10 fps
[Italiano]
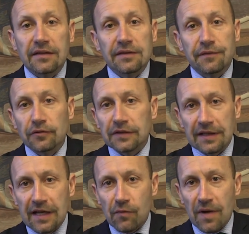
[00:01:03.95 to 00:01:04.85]
di fronte
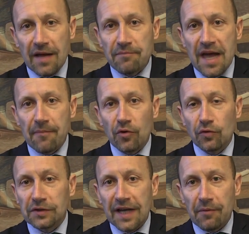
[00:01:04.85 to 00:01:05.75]
alla quale abbiamo,
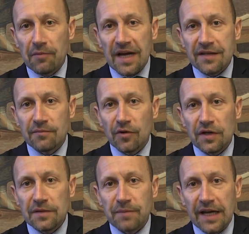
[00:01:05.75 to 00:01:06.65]
nutriamo il massimo
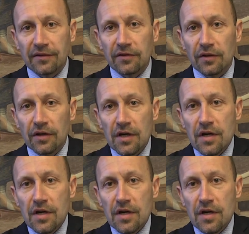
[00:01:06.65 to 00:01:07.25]
rispetto,